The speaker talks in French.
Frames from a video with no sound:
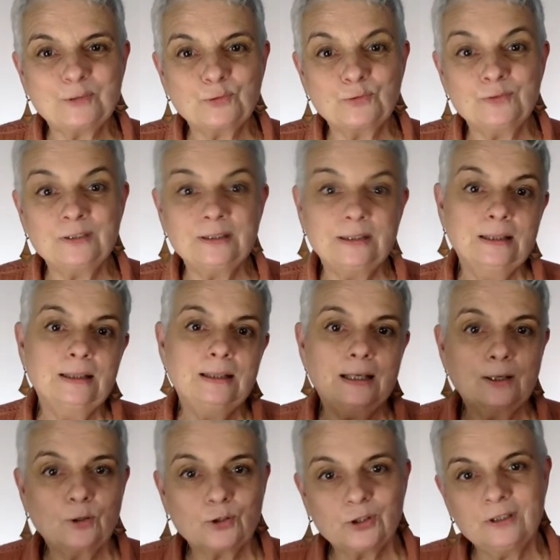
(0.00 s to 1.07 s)
trouver
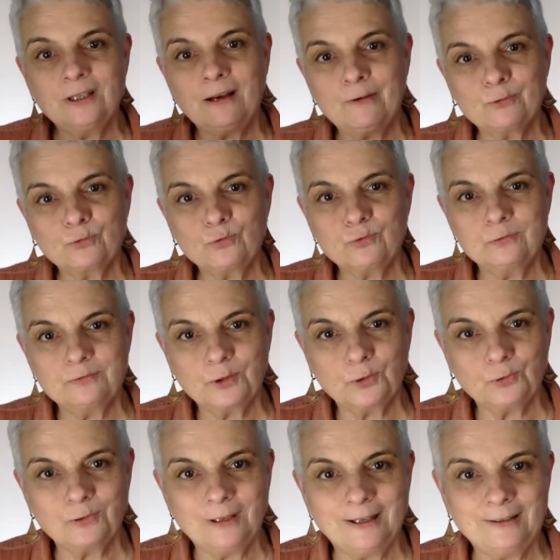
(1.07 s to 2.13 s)
et qu'en général on trouve
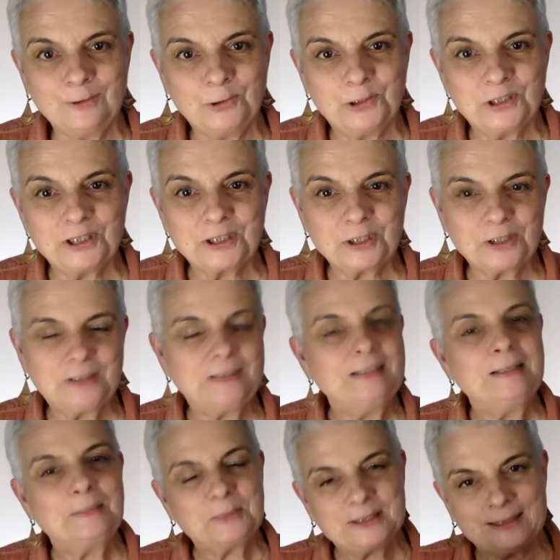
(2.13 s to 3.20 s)
quand on arrête de le chercher,
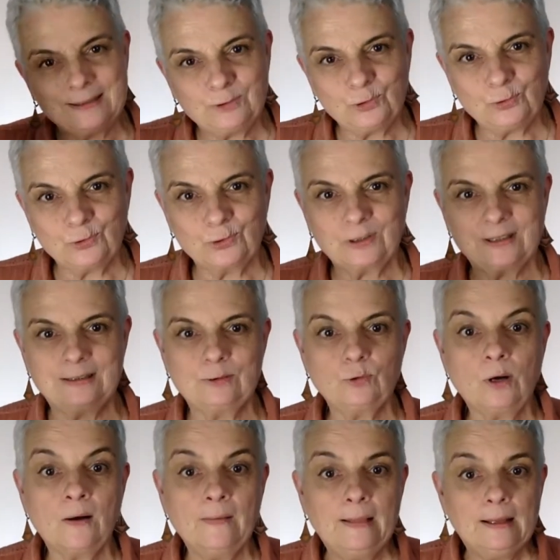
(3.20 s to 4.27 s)
mais c'est une autre
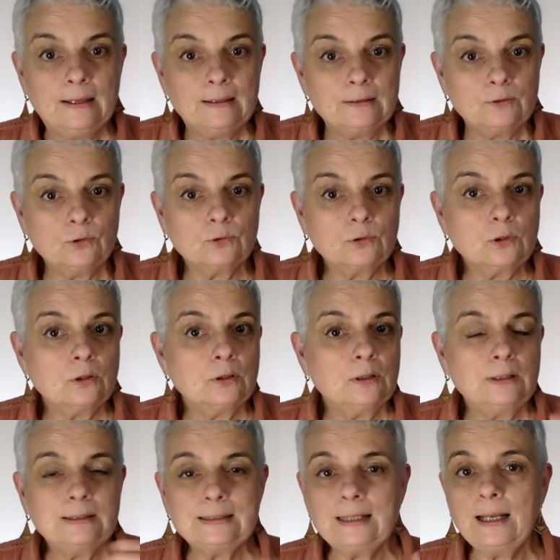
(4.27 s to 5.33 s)
histoire. Donc
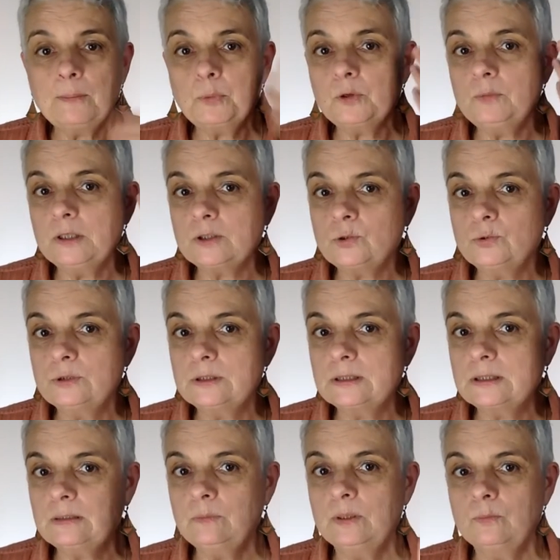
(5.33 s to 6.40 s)
c'est la première chose
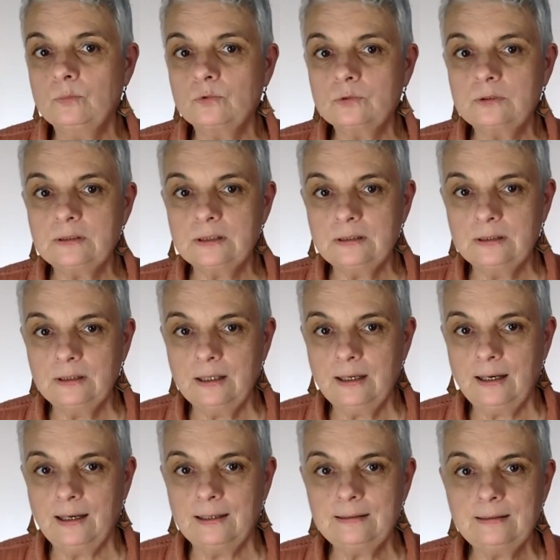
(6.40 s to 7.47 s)
qui m'est montée
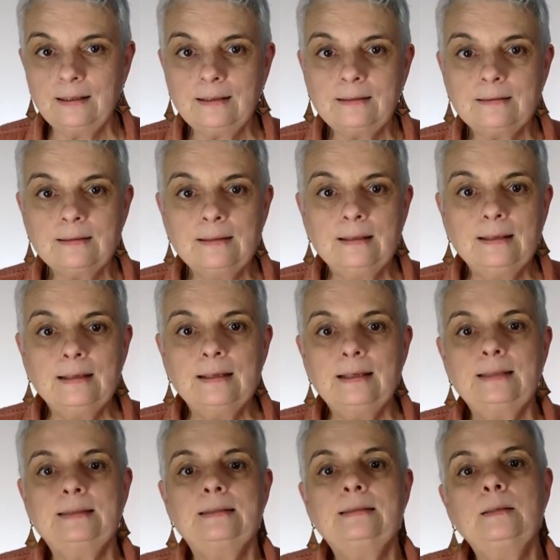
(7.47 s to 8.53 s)
à la tête
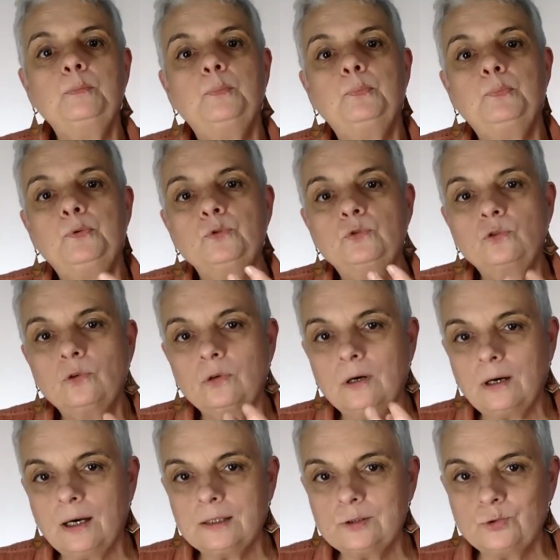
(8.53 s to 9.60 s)
et c'était plutôt
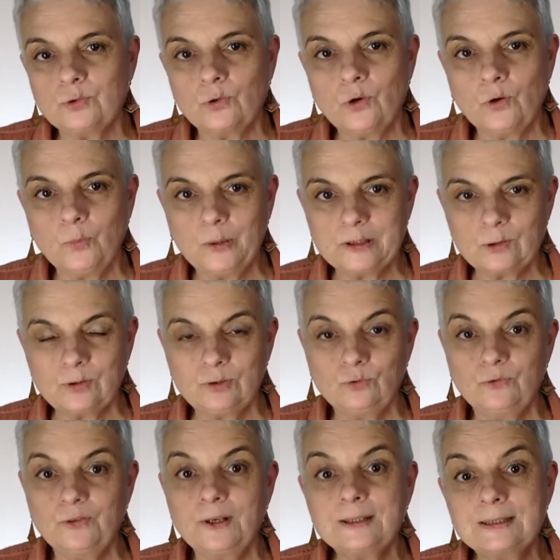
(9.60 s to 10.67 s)
rassurant parce que c'est
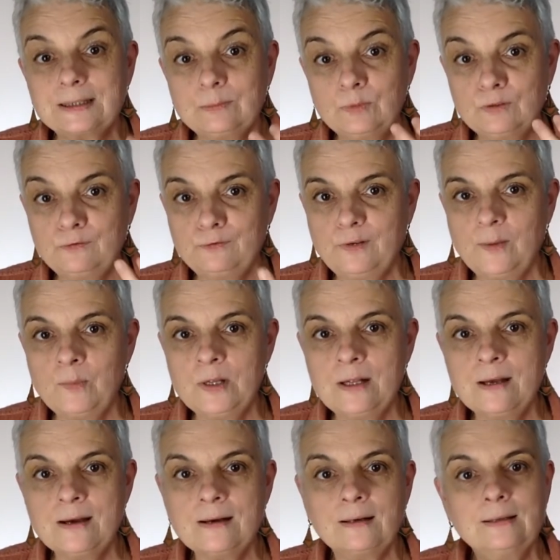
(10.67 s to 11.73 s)
une phrase qui m'est
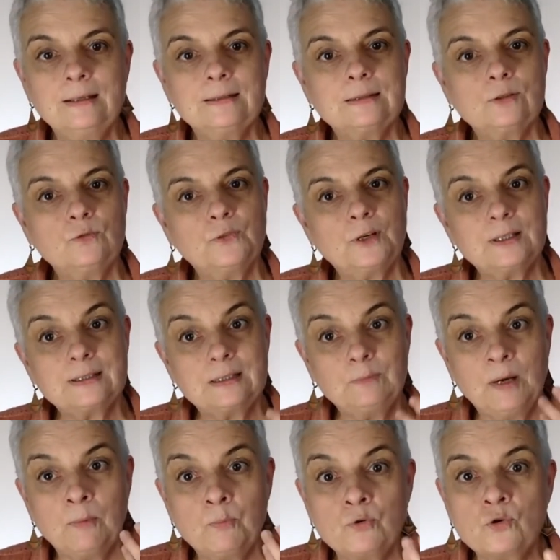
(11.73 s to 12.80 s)
familière. C'est une phrase qui
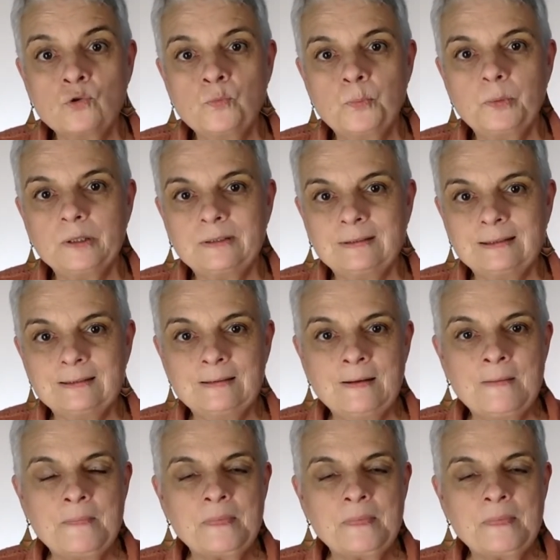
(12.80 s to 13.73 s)
m'a beaucoup aidée,